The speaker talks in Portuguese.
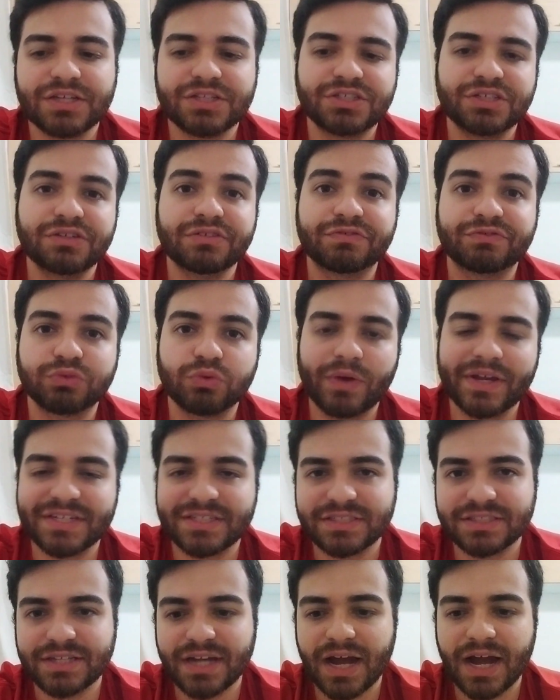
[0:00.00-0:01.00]
de
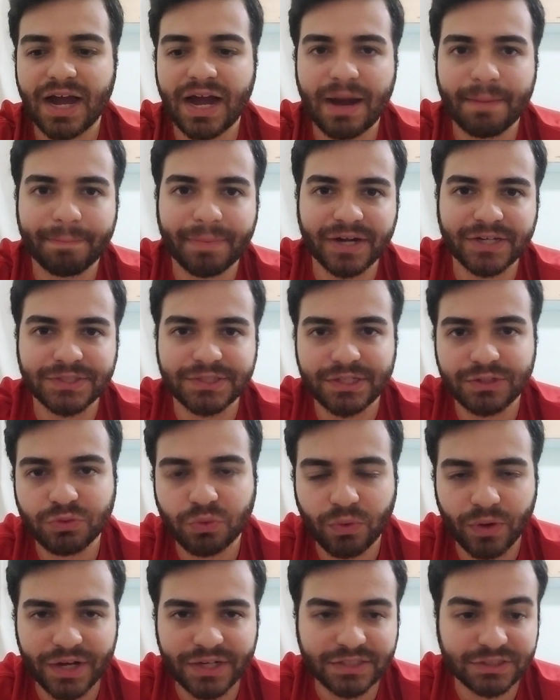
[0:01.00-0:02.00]
influenciar a partida do
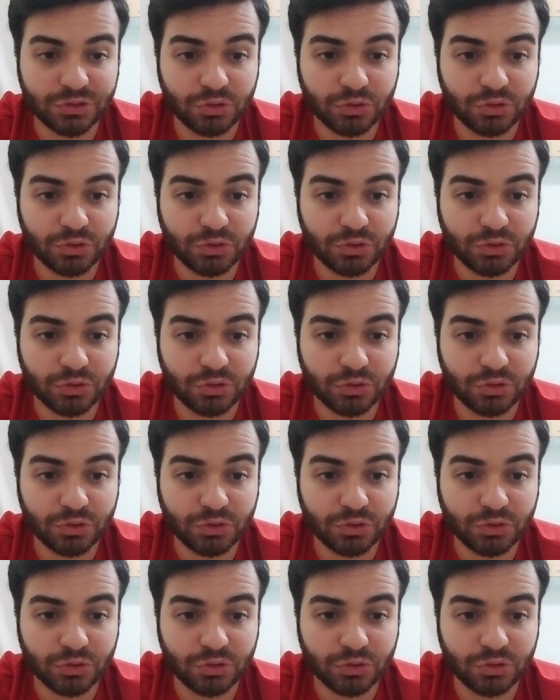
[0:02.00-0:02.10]
Corinthians.